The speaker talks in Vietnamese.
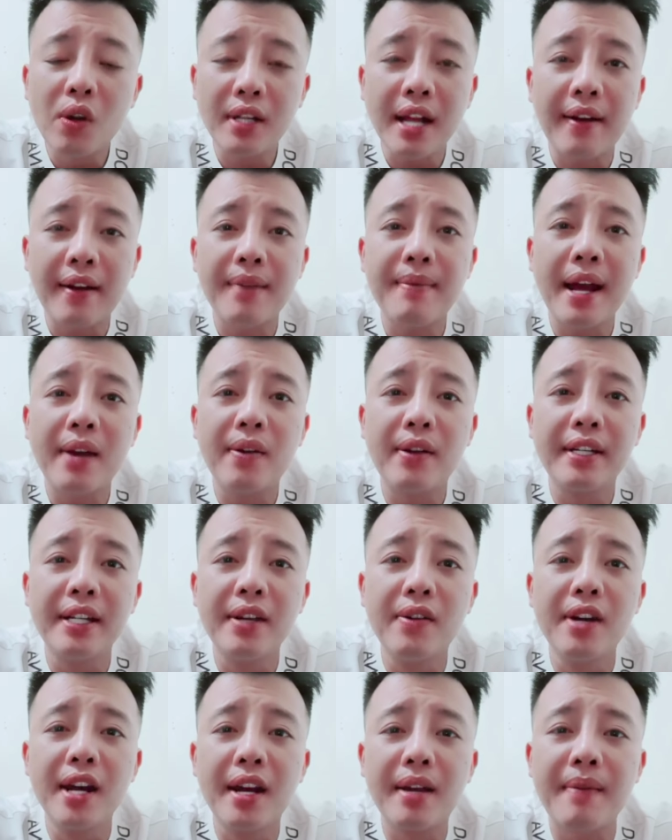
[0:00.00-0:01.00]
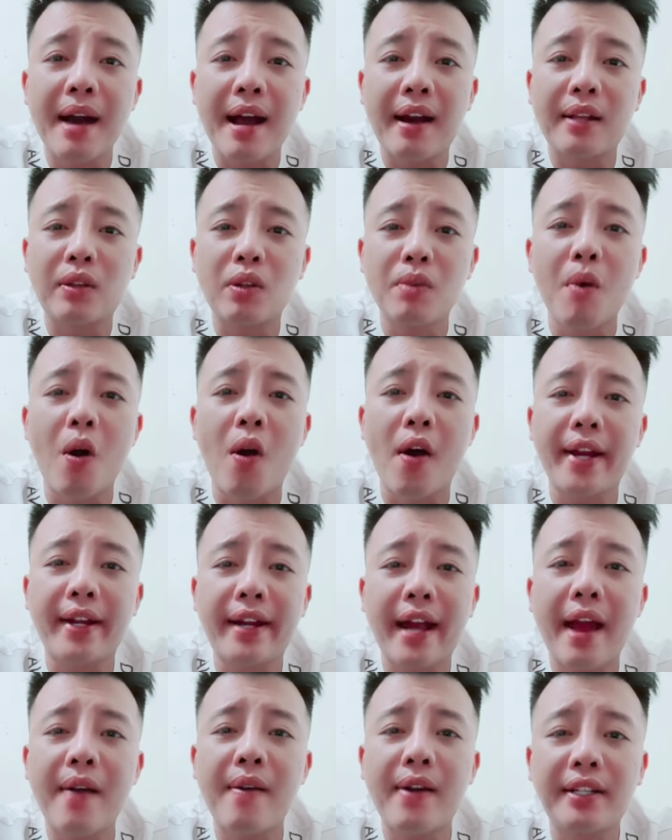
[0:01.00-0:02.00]
tôi nói thẳng các bạn luôn nhiều người cứ bảo là tôi bỏ
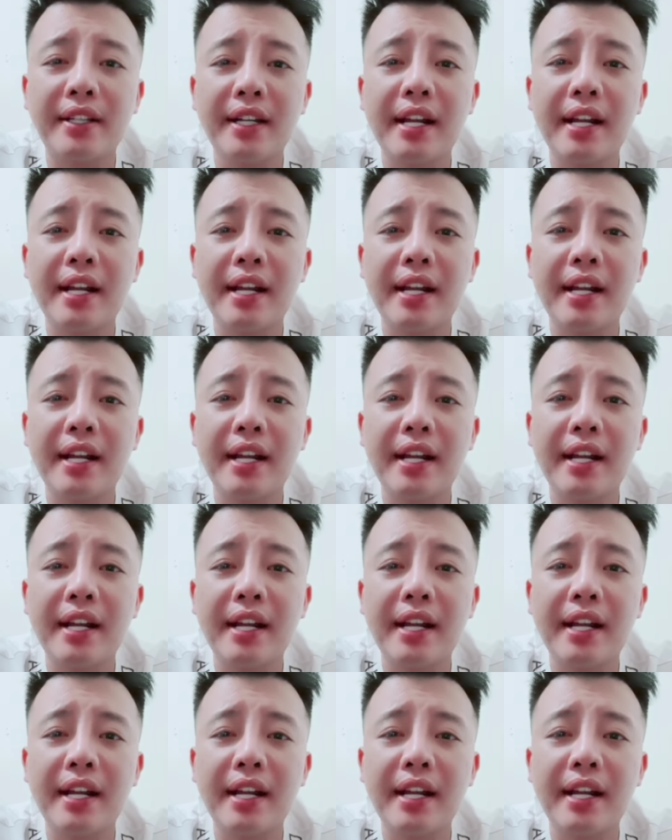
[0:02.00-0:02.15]
anh khá hoặc